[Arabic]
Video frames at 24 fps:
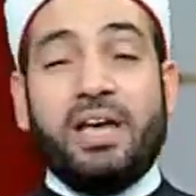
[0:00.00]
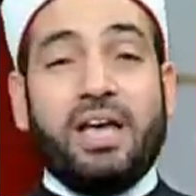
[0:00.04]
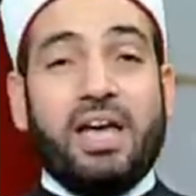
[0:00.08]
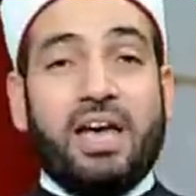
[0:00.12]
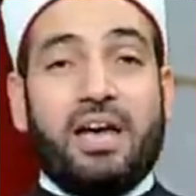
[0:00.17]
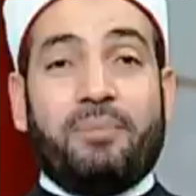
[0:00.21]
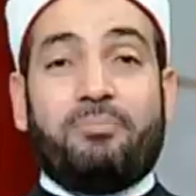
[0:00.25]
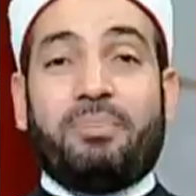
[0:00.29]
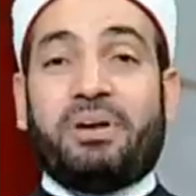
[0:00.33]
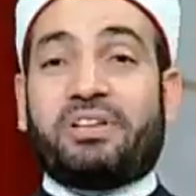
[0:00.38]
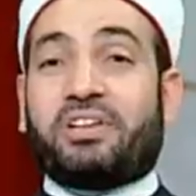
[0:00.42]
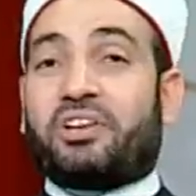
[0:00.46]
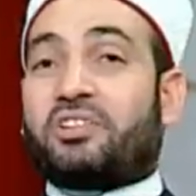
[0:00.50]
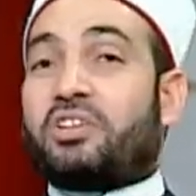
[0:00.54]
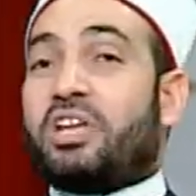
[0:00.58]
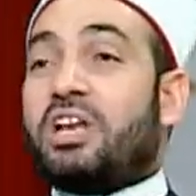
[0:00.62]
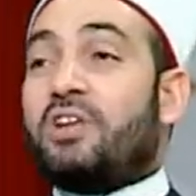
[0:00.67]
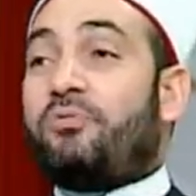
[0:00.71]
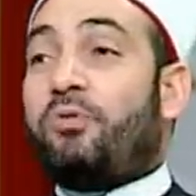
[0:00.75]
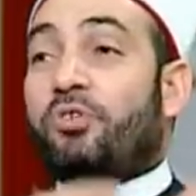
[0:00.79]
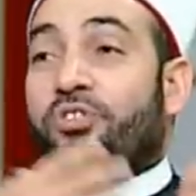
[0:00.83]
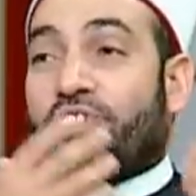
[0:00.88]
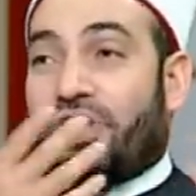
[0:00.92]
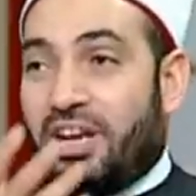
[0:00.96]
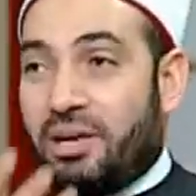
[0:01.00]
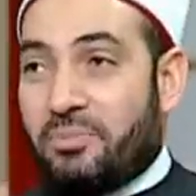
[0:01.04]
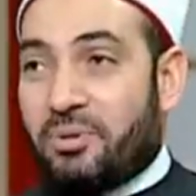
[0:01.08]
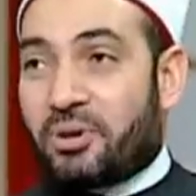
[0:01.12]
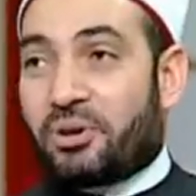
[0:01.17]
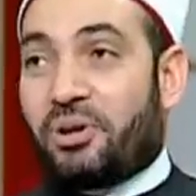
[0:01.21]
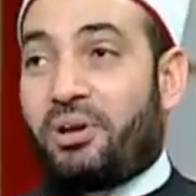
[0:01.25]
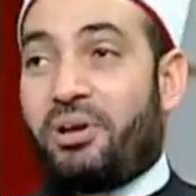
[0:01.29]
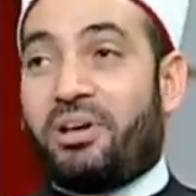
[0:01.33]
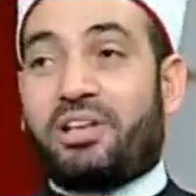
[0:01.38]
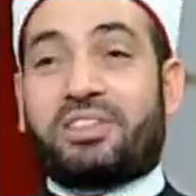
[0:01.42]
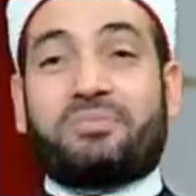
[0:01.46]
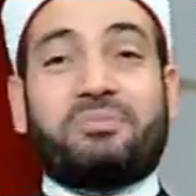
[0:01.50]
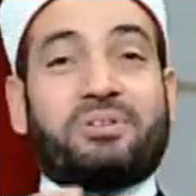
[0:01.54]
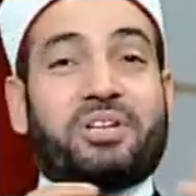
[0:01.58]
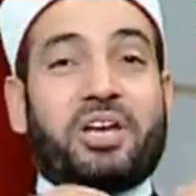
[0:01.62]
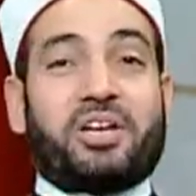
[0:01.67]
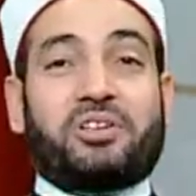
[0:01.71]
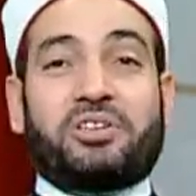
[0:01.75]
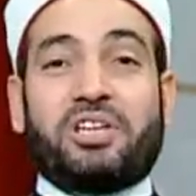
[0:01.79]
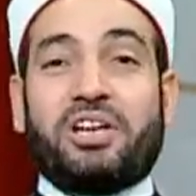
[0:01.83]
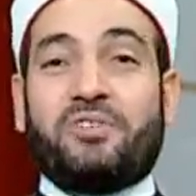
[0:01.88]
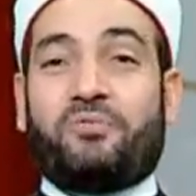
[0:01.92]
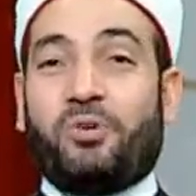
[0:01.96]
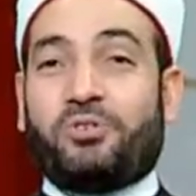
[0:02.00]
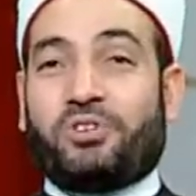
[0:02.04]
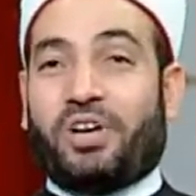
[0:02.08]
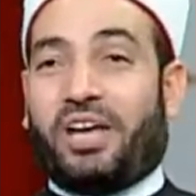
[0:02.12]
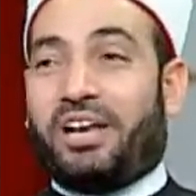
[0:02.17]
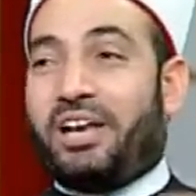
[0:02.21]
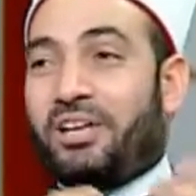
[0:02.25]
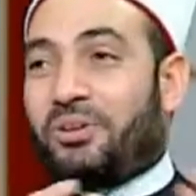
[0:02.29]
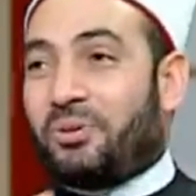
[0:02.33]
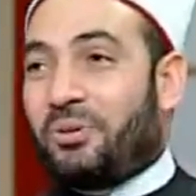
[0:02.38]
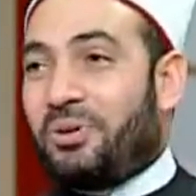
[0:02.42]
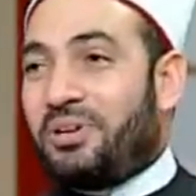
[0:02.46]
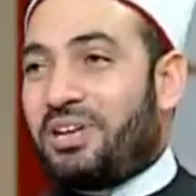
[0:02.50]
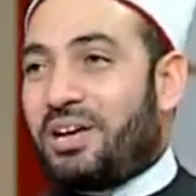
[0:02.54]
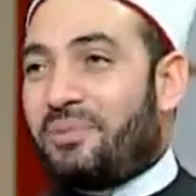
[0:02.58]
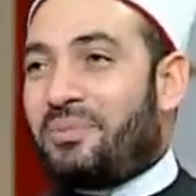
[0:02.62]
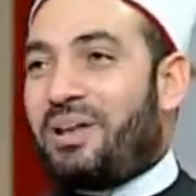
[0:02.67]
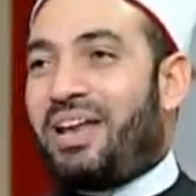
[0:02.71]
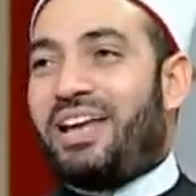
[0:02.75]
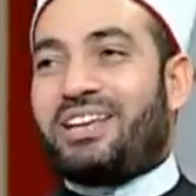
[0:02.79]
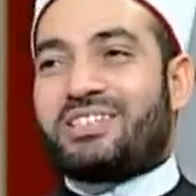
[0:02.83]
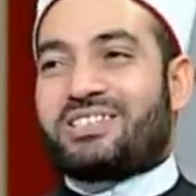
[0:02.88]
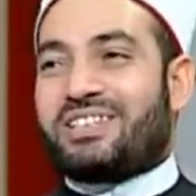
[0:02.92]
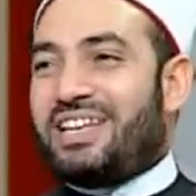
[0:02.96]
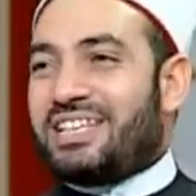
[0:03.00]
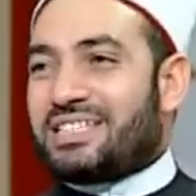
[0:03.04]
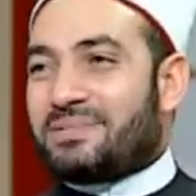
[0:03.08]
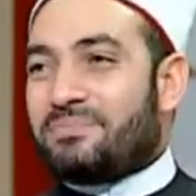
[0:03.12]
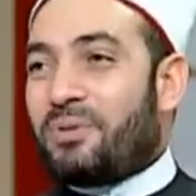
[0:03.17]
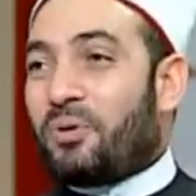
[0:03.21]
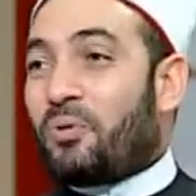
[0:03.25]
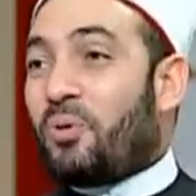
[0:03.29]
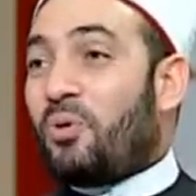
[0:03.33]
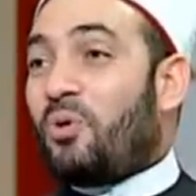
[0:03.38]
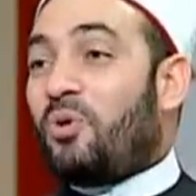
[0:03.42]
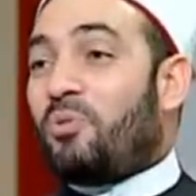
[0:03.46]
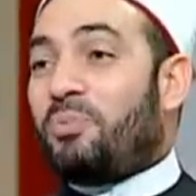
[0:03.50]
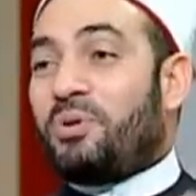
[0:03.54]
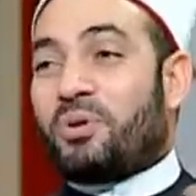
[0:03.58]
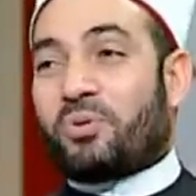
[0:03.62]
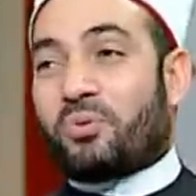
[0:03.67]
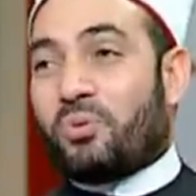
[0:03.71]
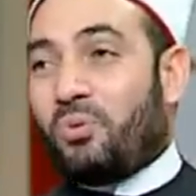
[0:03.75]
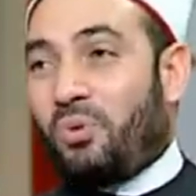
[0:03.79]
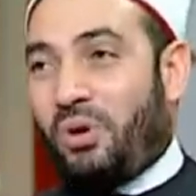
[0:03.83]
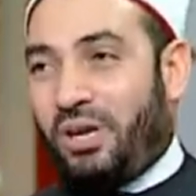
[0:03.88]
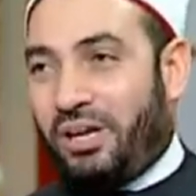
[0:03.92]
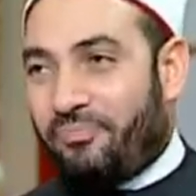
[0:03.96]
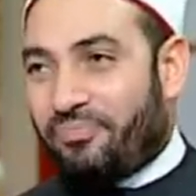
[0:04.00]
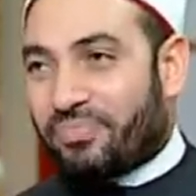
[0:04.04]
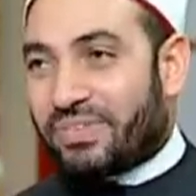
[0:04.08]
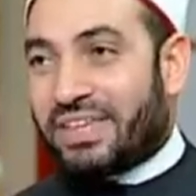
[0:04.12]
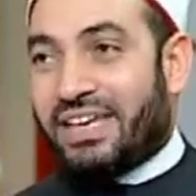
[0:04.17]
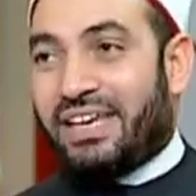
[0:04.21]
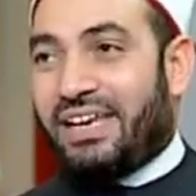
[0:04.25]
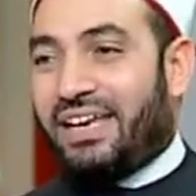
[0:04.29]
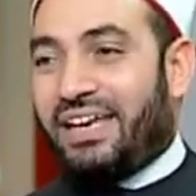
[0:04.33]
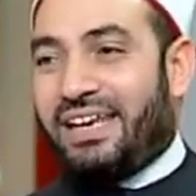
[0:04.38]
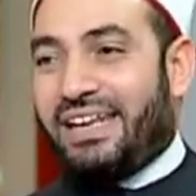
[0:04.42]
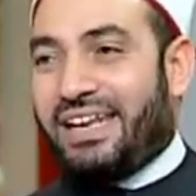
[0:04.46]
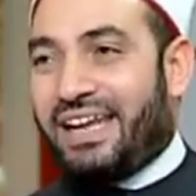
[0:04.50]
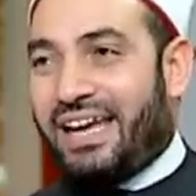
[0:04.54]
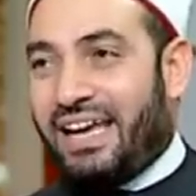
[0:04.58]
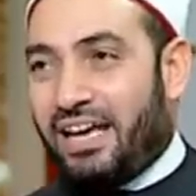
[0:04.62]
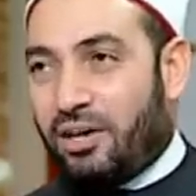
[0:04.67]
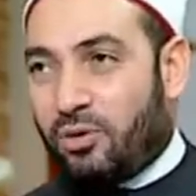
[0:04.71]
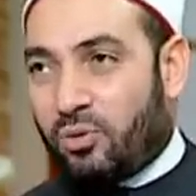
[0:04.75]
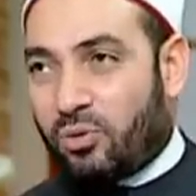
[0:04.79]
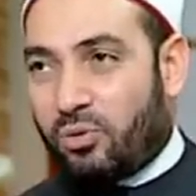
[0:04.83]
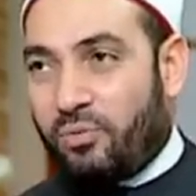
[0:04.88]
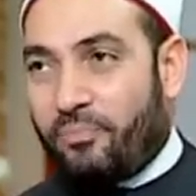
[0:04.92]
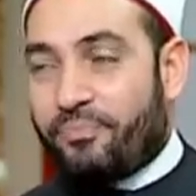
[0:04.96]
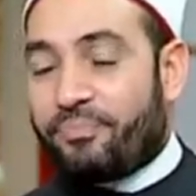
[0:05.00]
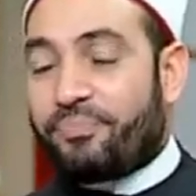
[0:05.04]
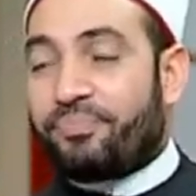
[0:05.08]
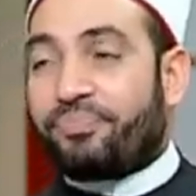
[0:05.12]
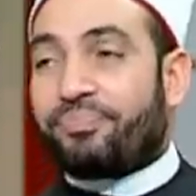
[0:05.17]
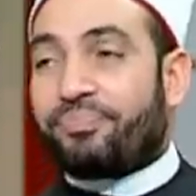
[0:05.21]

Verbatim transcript: ما تختلفوش على ميراث ما تختلفوش على دنيا ملهاش لازمه كله بيروح الى اخره يعني الوصيه برضه